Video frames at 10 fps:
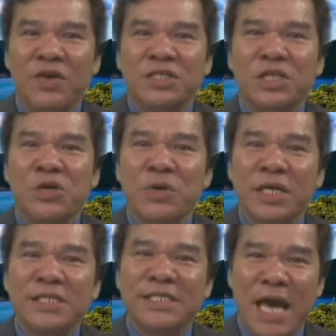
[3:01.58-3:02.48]
sự hiếu
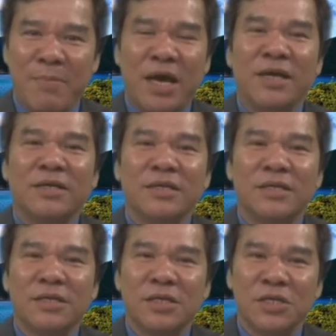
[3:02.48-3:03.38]
kính cha mẹ,
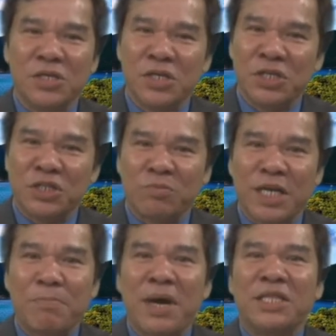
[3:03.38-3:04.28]
như trong
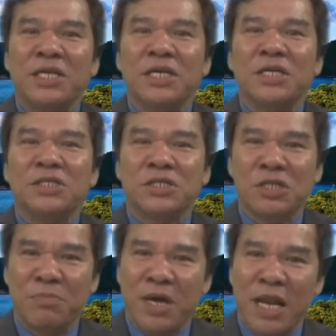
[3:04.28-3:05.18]
sách Matthew
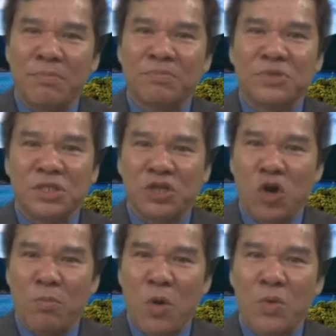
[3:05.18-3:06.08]
chương 15 từ
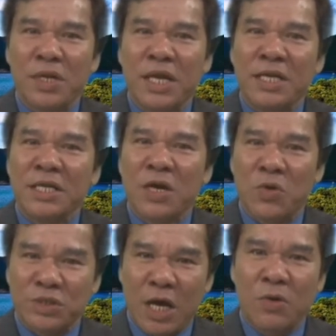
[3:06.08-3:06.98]
câu 4 đến
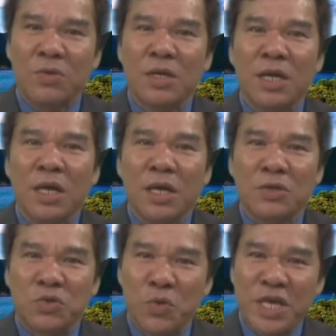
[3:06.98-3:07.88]
câu 6
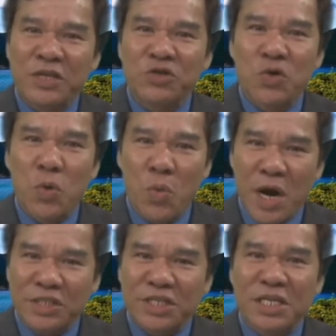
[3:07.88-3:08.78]
Chúa Giêsu
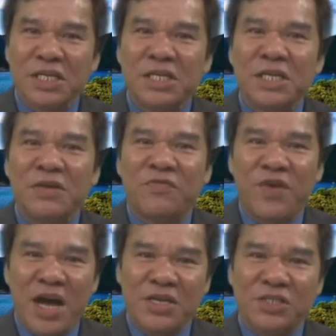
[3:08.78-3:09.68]
quở trách người
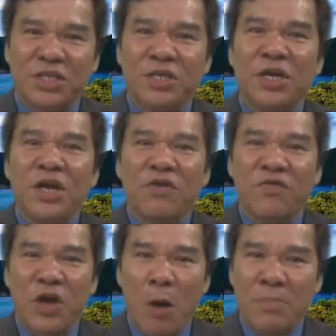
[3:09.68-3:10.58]
Pharisee
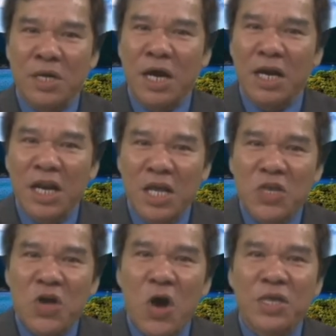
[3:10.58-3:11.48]
vì họ mượn lý
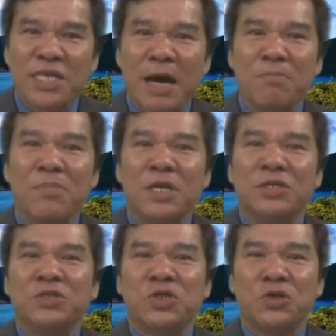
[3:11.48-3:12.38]
do dân
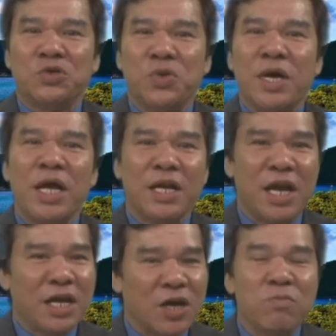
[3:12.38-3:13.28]
mình cho Chúa
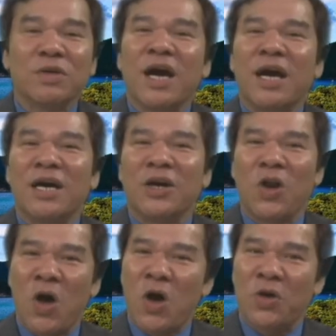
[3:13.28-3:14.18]
để không cần
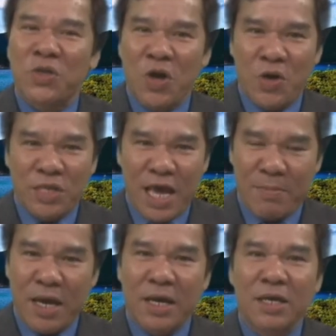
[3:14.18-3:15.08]
lo cho cha
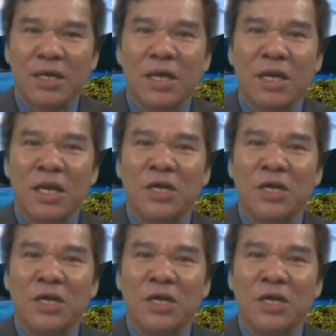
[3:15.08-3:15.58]
mẹ. Lời